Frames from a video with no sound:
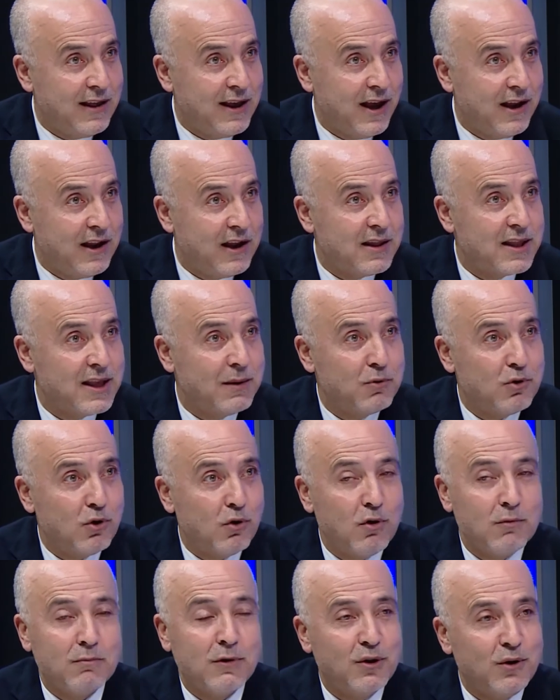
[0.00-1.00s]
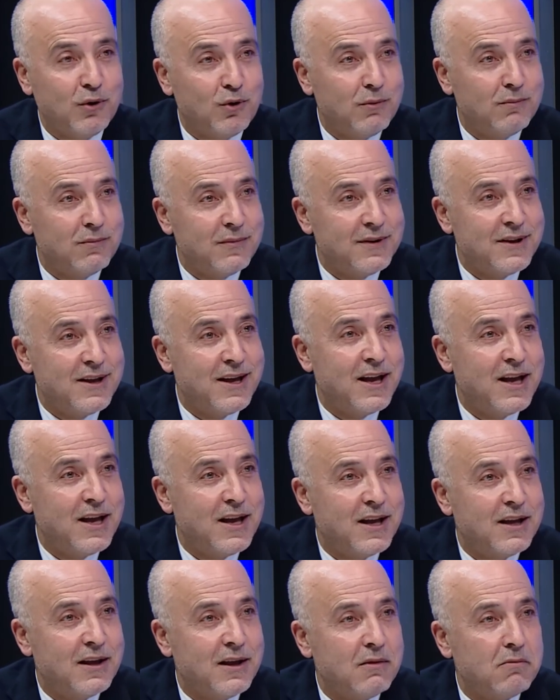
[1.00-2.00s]
يعني أنت بتأخذ مطعوم تأخذ
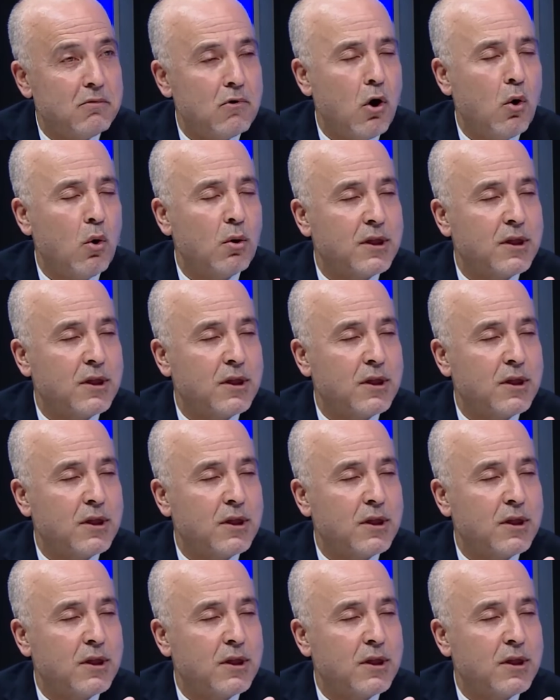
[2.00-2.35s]
طمأنينة أيضا تأخذ